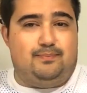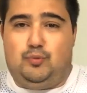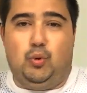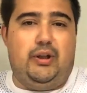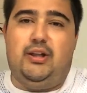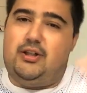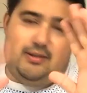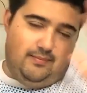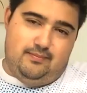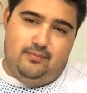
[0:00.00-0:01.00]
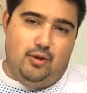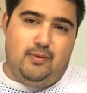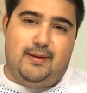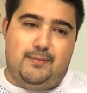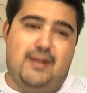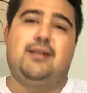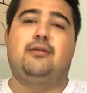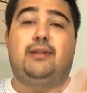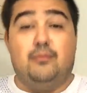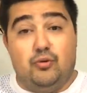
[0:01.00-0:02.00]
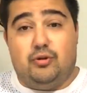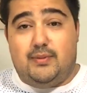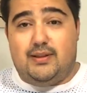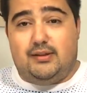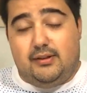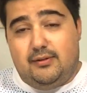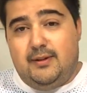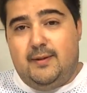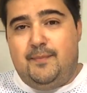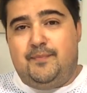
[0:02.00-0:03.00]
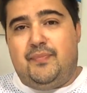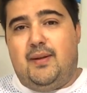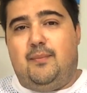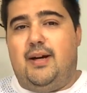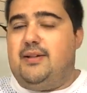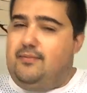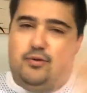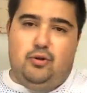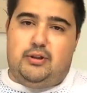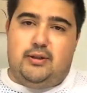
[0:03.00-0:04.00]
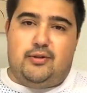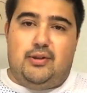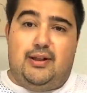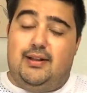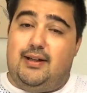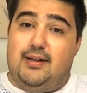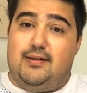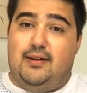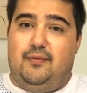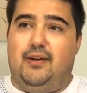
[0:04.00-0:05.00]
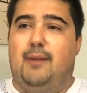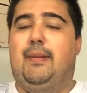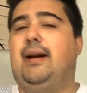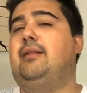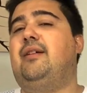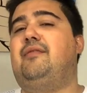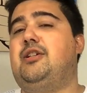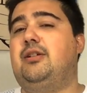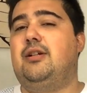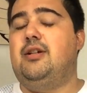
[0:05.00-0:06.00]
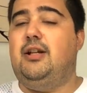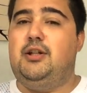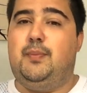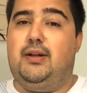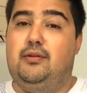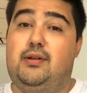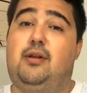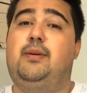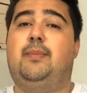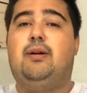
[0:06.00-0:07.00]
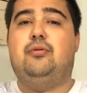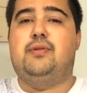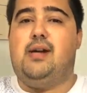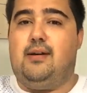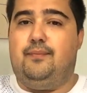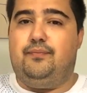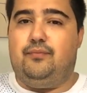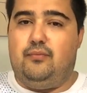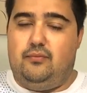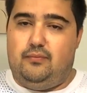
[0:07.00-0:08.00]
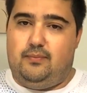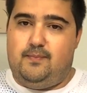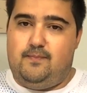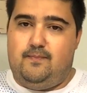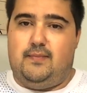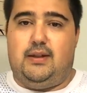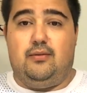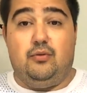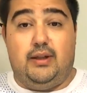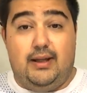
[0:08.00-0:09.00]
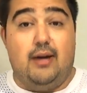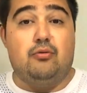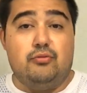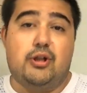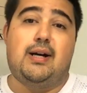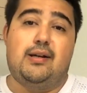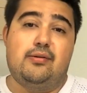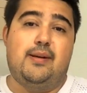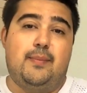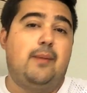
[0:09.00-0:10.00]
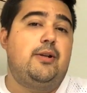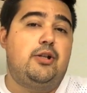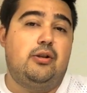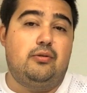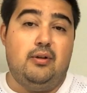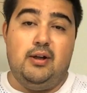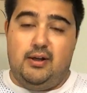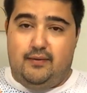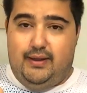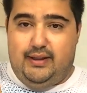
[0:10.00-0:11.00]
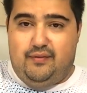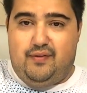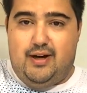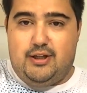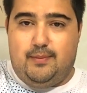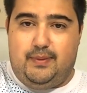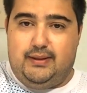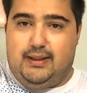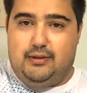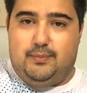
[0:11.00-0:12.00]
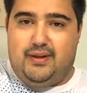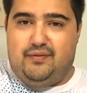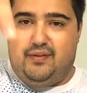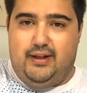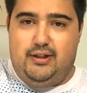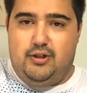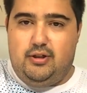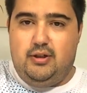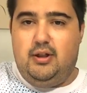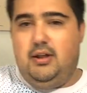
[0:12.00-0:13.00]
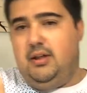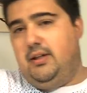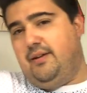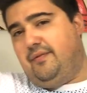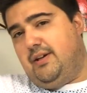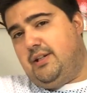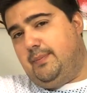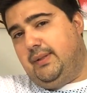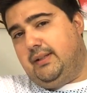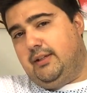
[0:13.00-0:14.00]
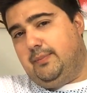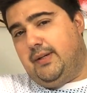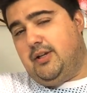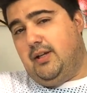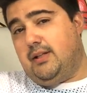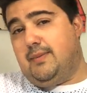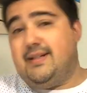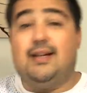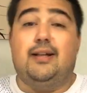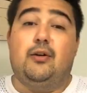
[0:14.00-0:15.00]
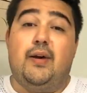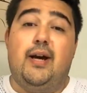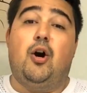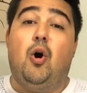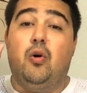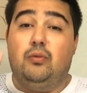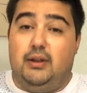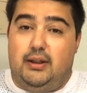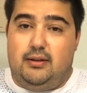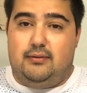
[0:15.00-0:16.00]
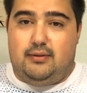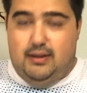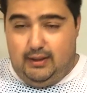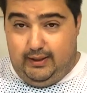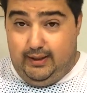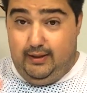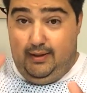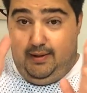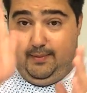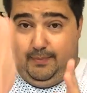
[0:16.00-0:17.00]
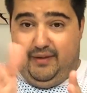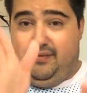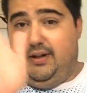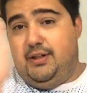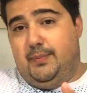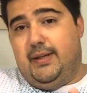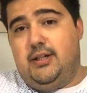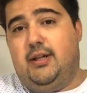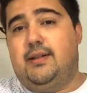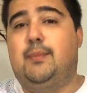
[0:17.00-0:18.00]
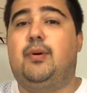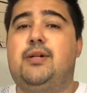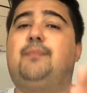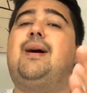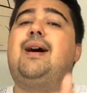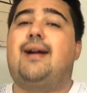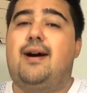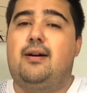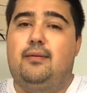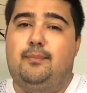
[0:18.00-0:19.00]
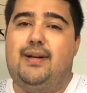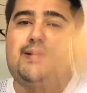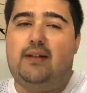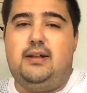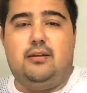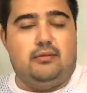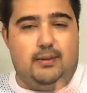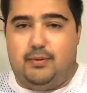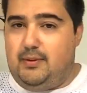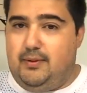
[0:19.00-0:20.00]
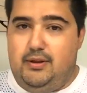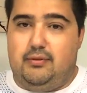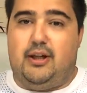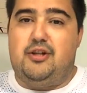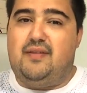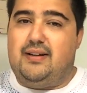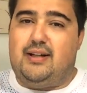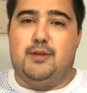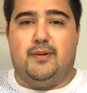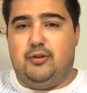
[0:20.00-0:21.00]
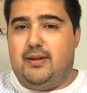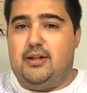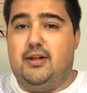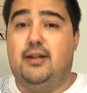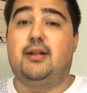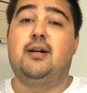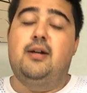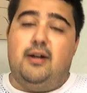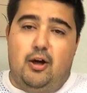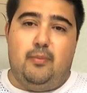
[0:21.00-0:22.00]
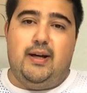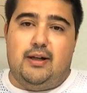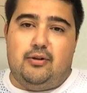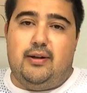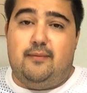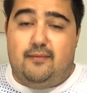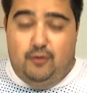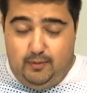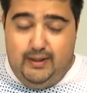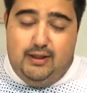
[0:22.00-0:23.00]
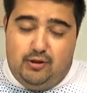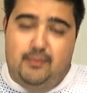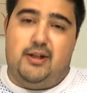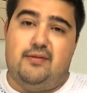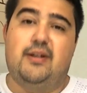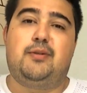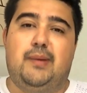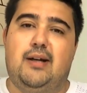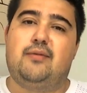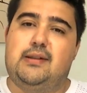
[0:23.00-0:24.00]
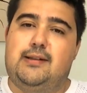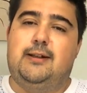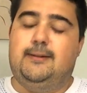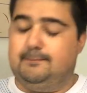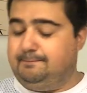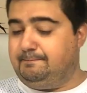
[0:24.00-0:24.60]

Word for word: turista, normalmente brasileiro, tem muito brasileiro, mas de outras nacionalidades, ele fica parado na faixa da direita esperando o sinal abrir para cruzar. O que em alguns casos é permitido. Vai ter a faixa pintado para frente e a faixa pintada para a direita, mas ela não é only, ela é para frente e para a direita. Você pode parar para seguir, não tem problema nenhum. Quem tiver atrás para dobrar a direita é obrigatório, obrigatoriamente vai esperar você sair.